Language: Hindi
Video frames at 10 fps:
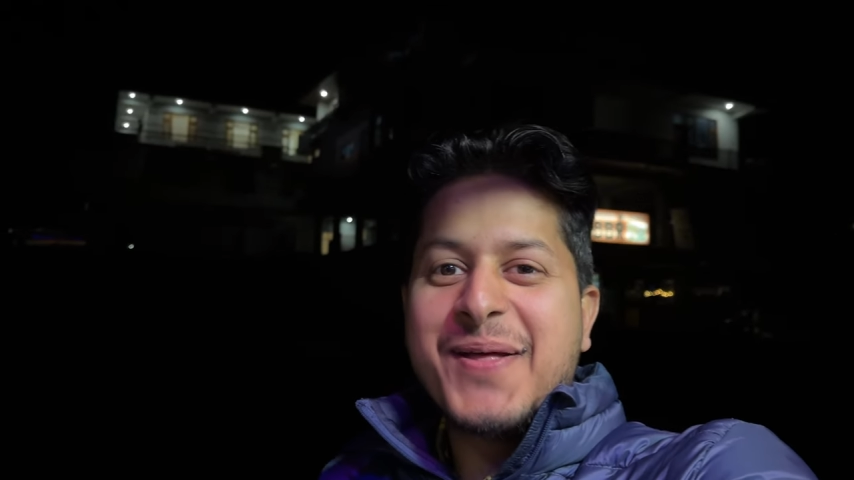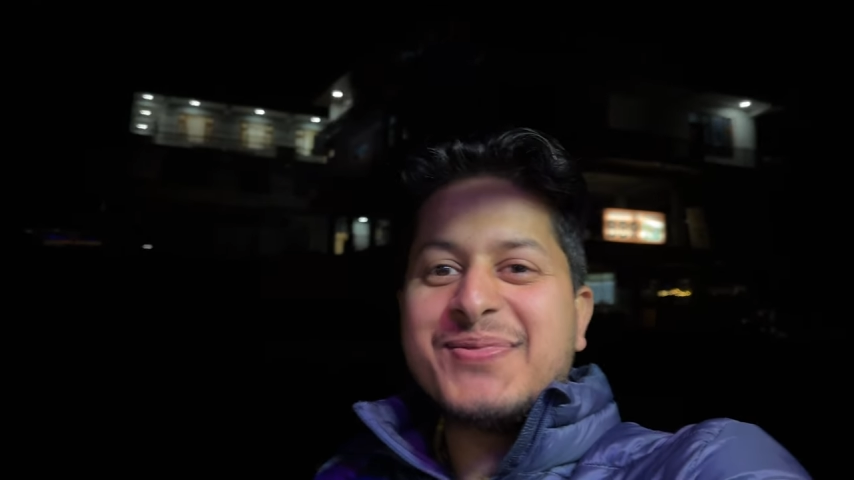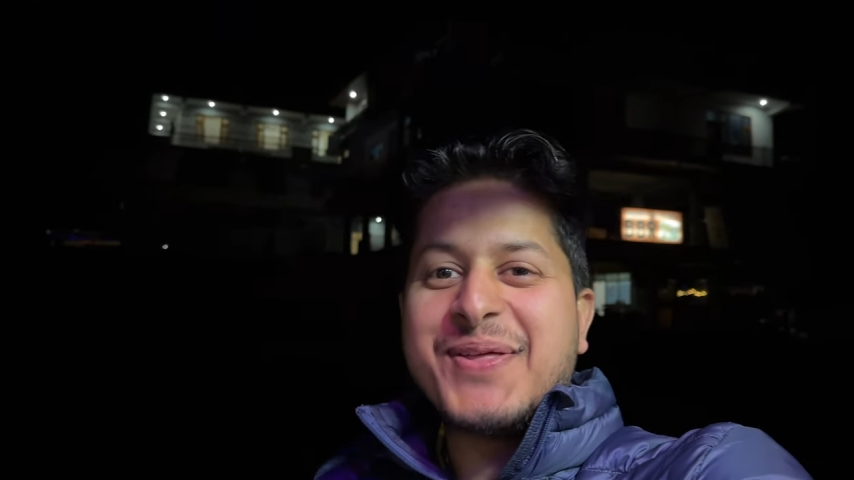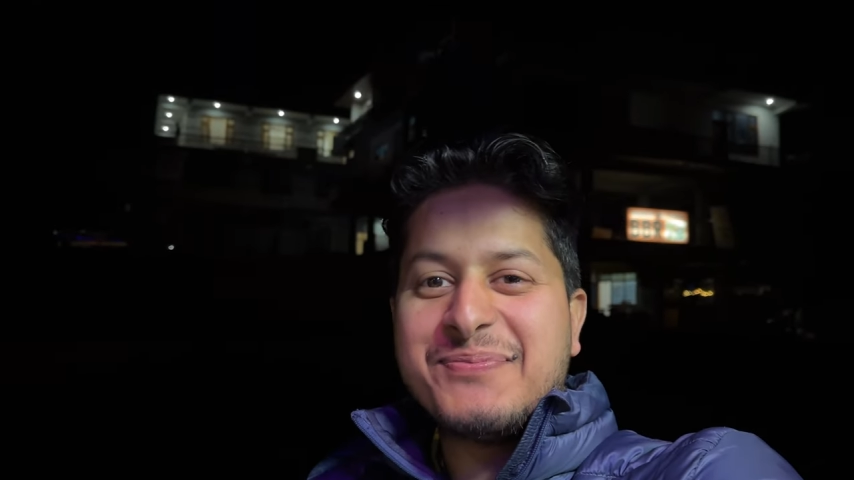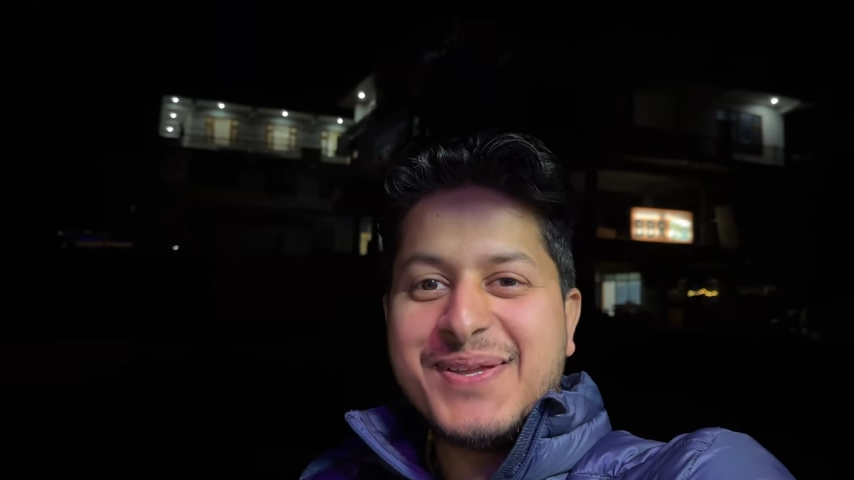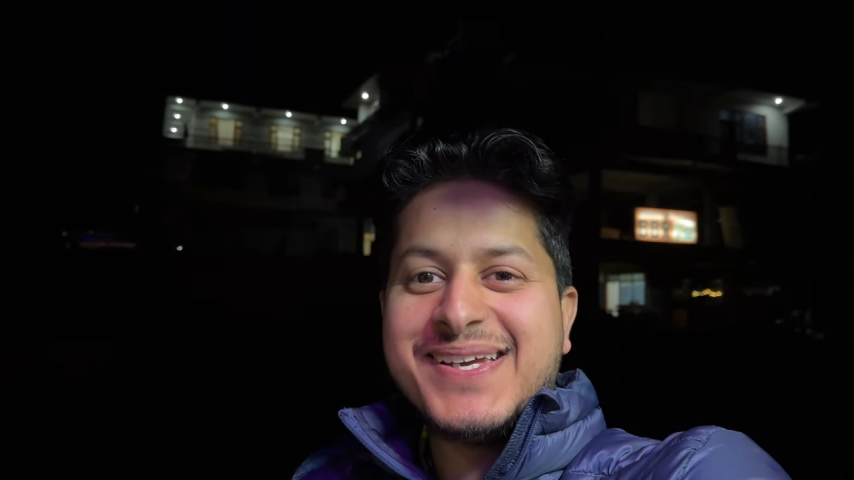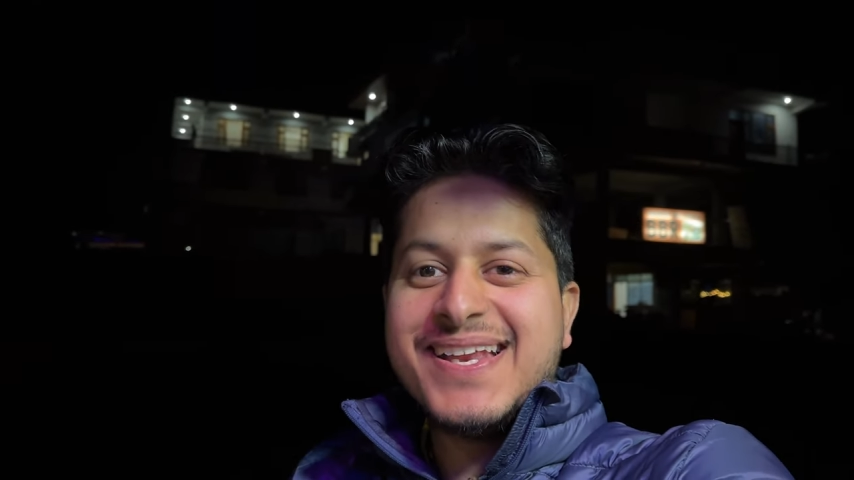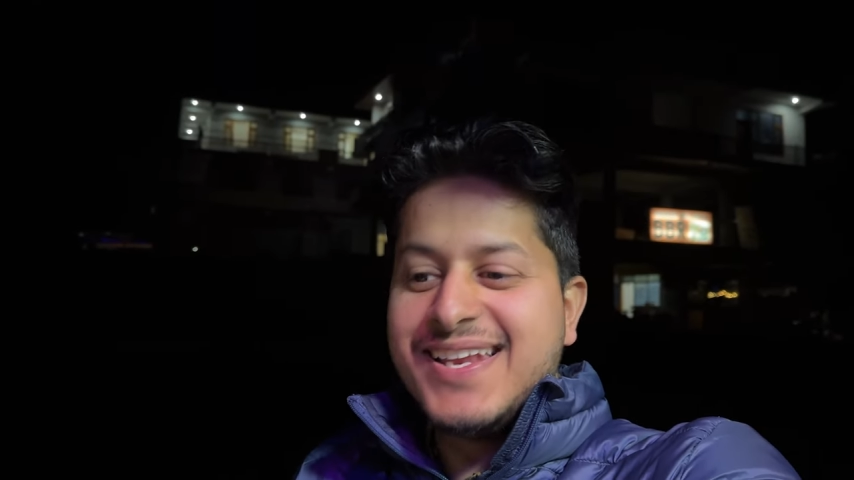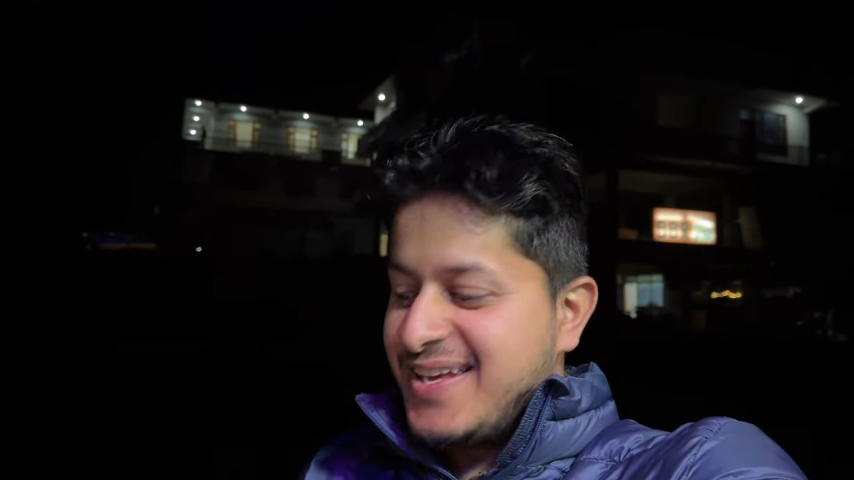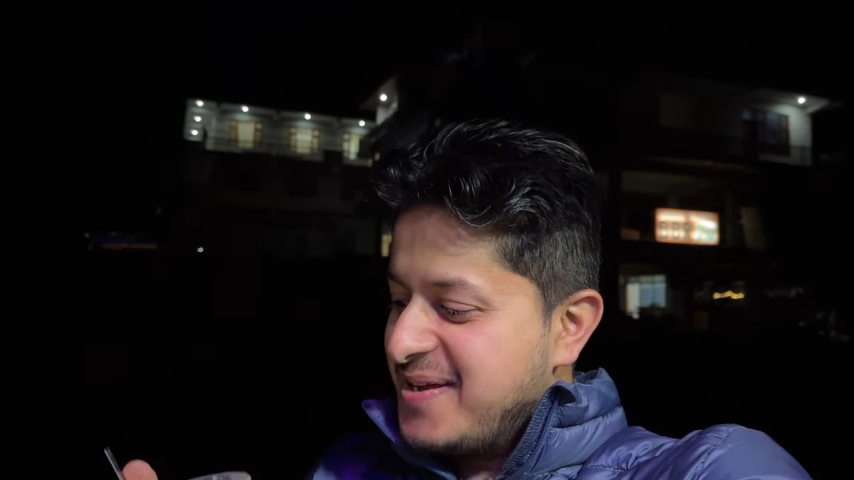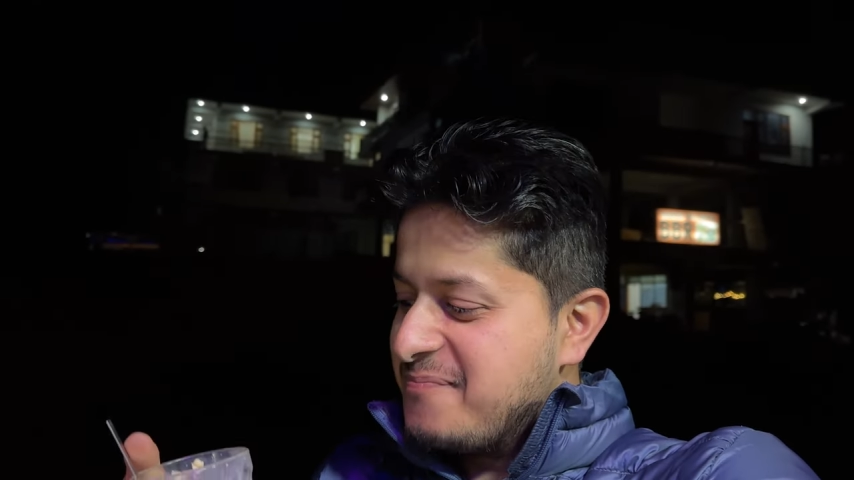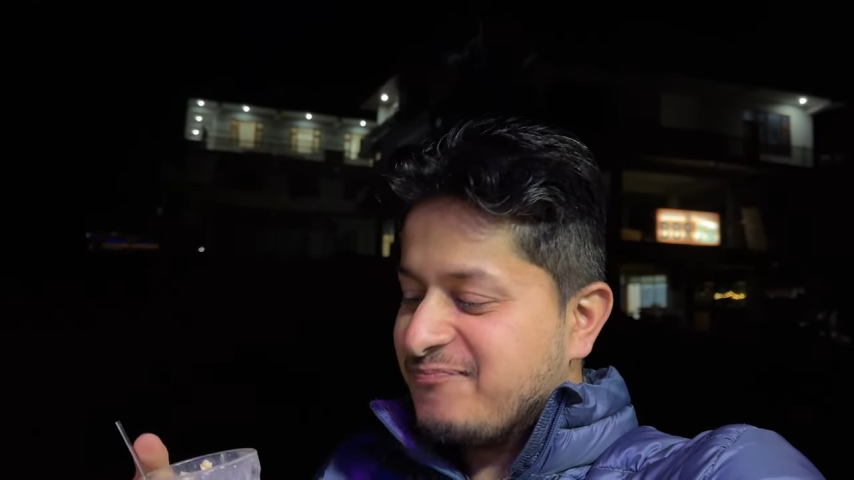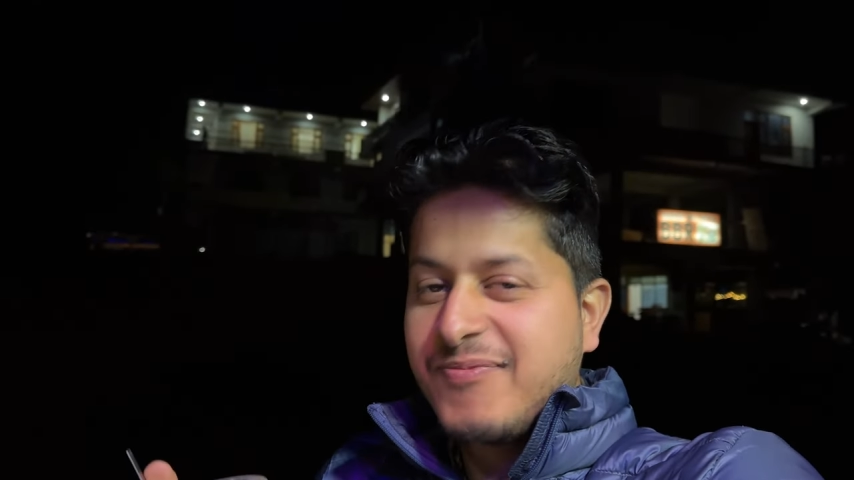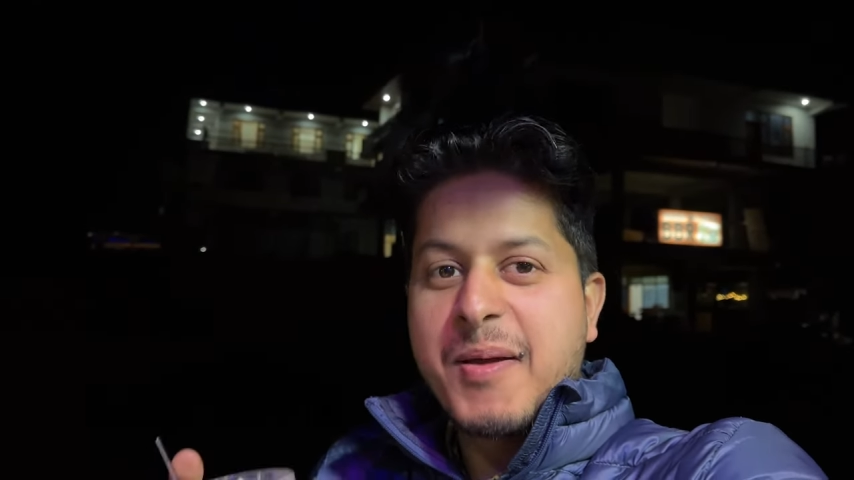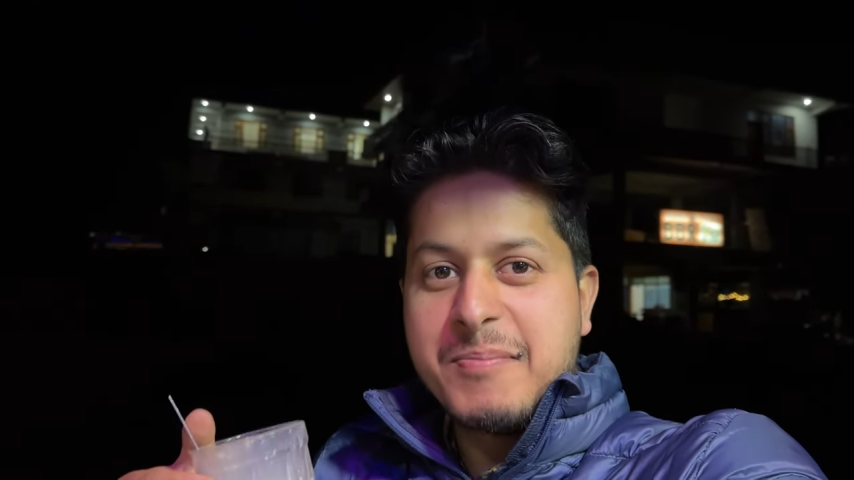तब तक के लिए
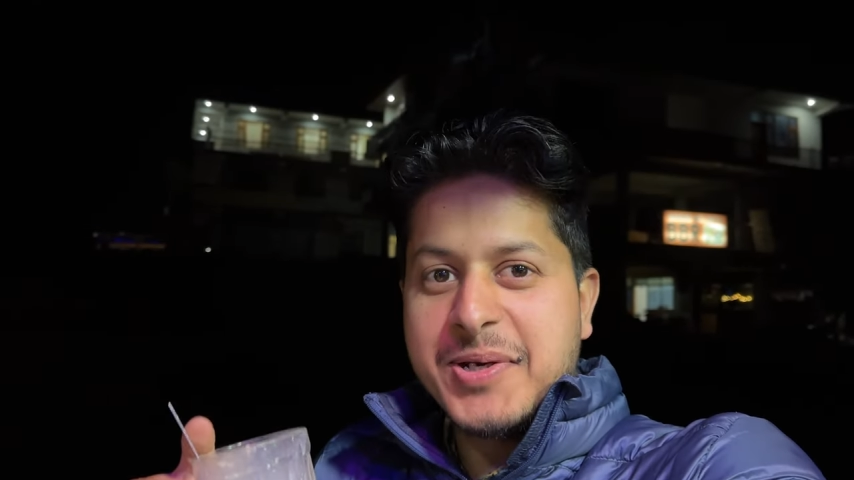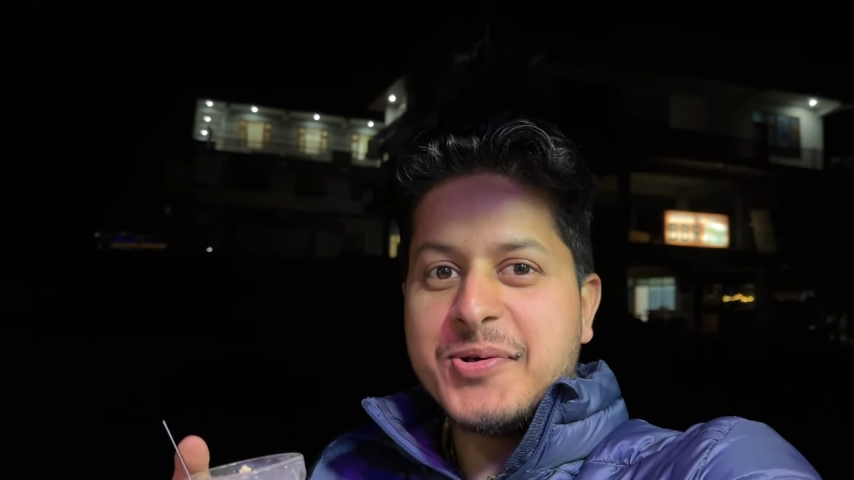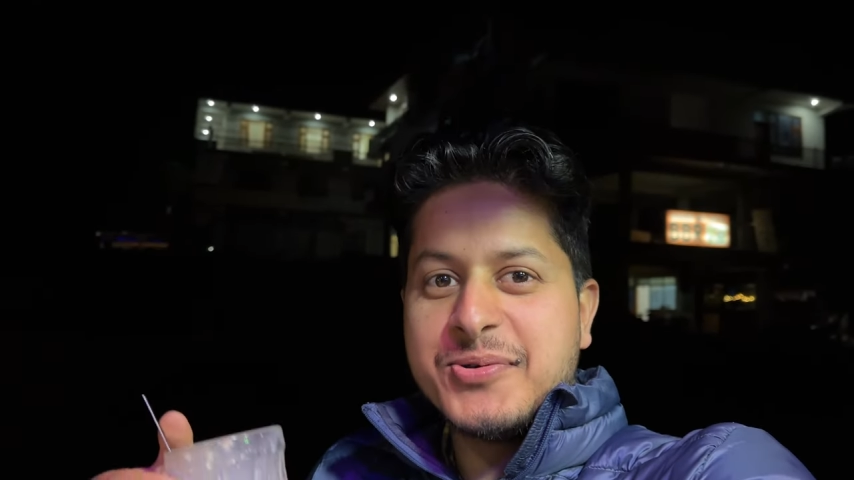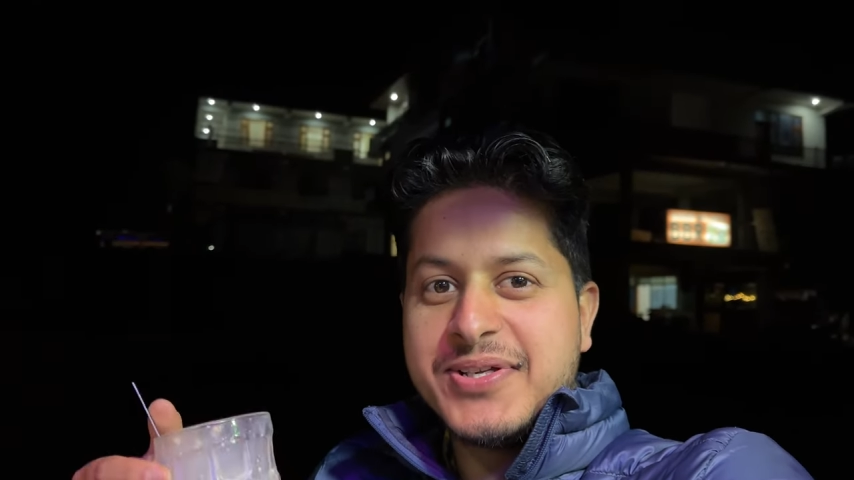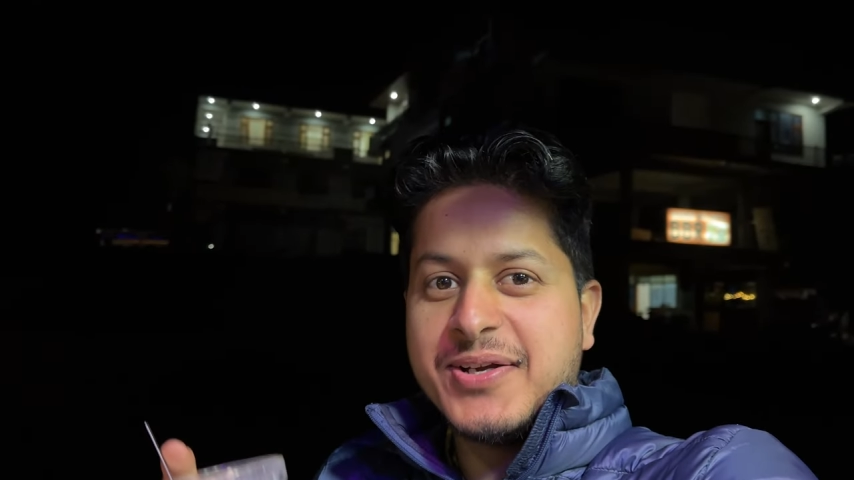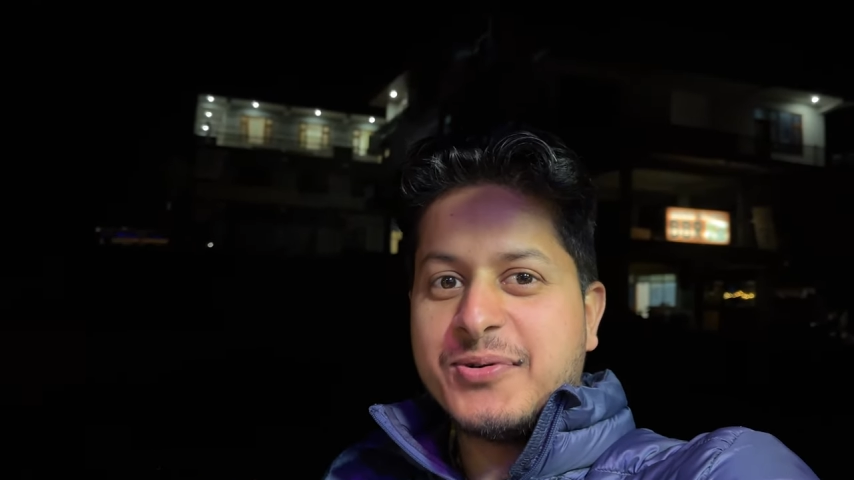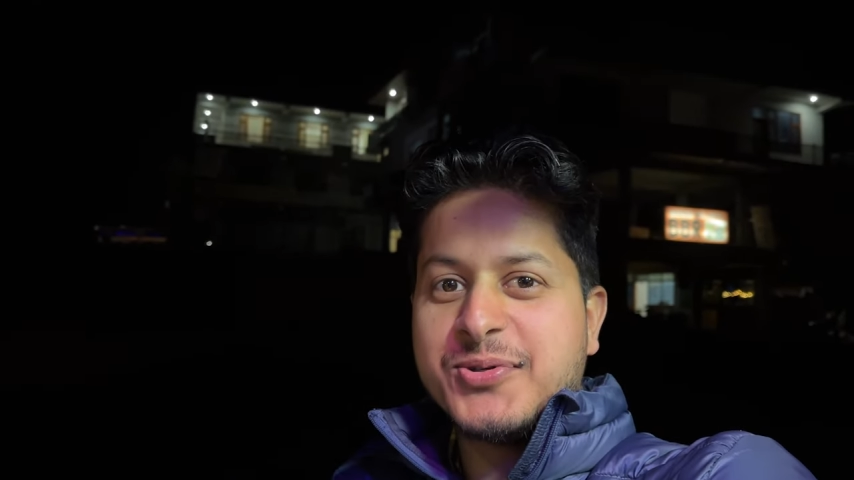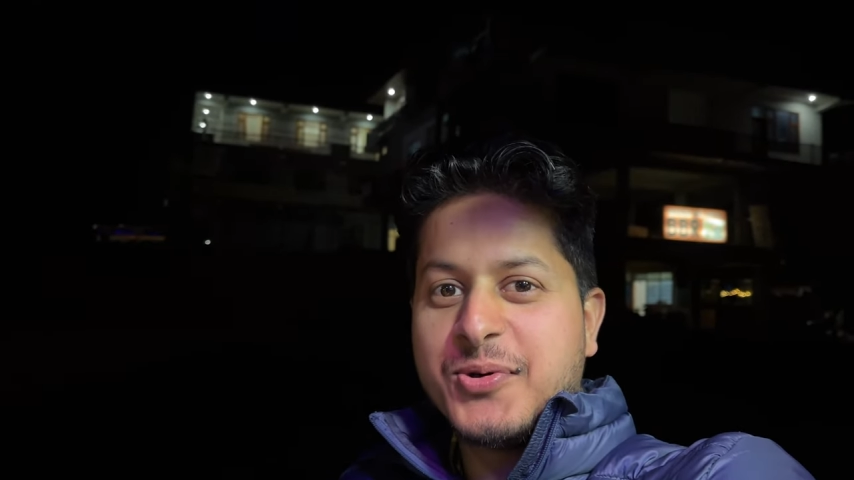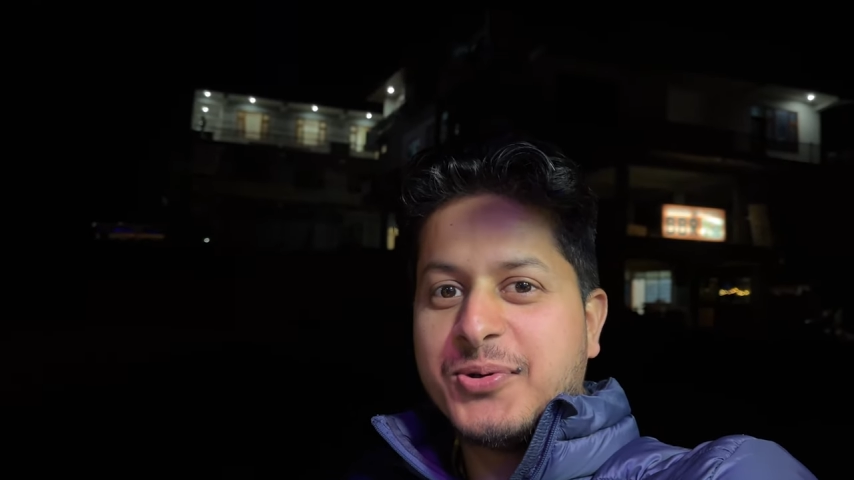मेरे को और शेख को छोड़